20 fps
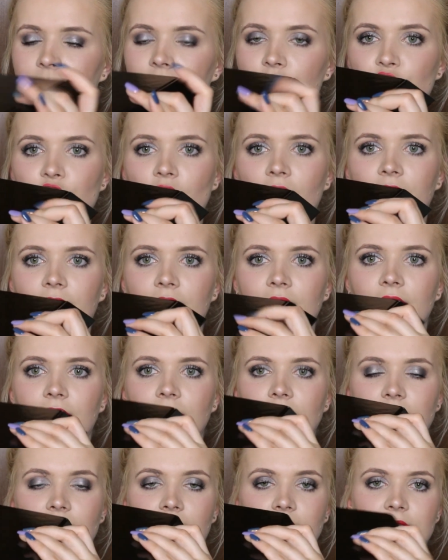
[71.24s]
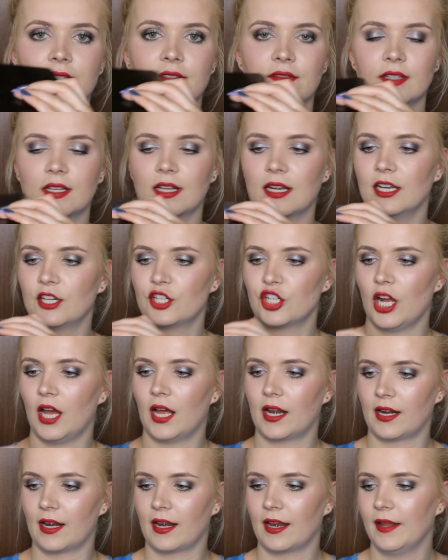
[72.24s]
Czarne, jak zwykle
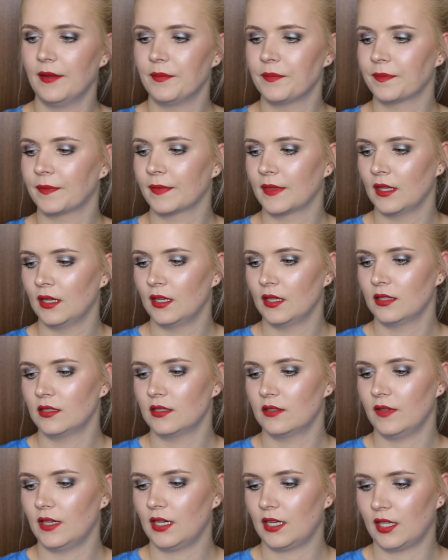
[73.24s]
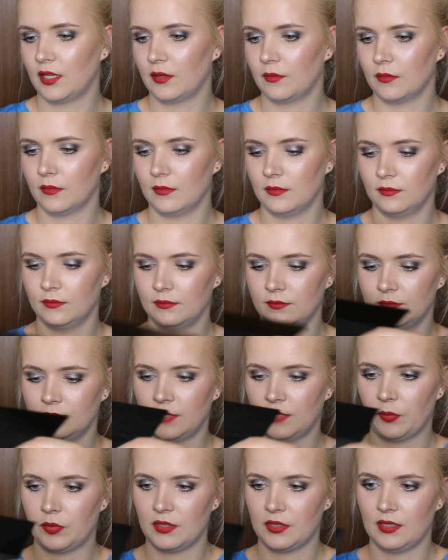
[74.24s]
czarne, z wielkim mm,
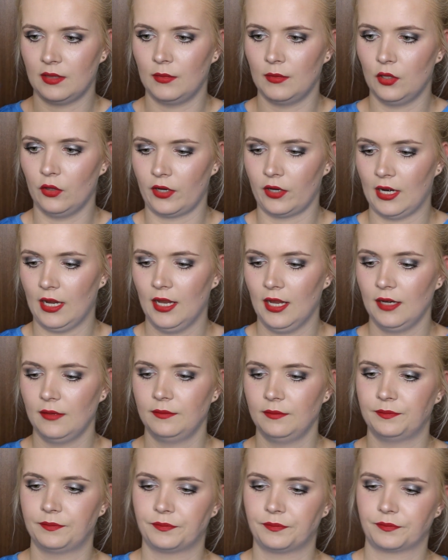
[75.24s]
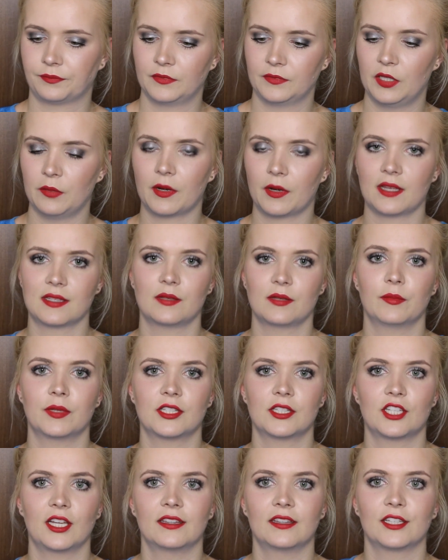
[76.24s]
napisem L'Oreal. Tym razem
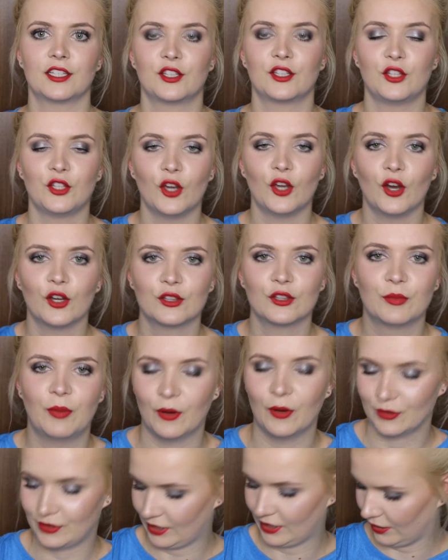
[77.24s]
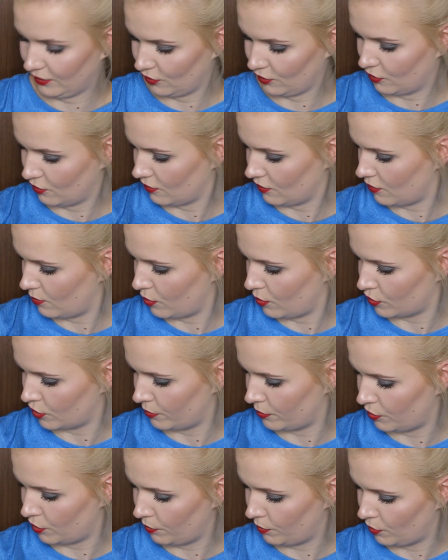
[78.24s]
bez żadnych diod, bo ostatnio... O Boże,
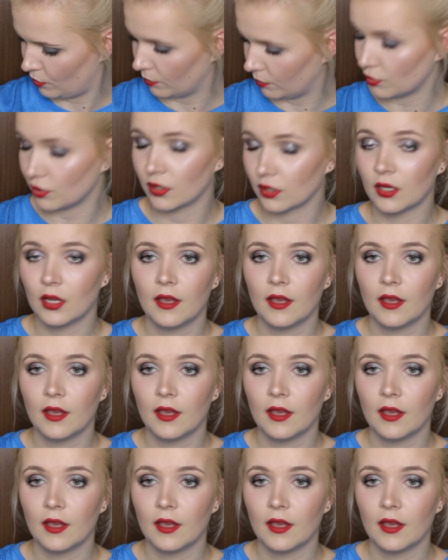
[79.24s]
przyczepiłam się.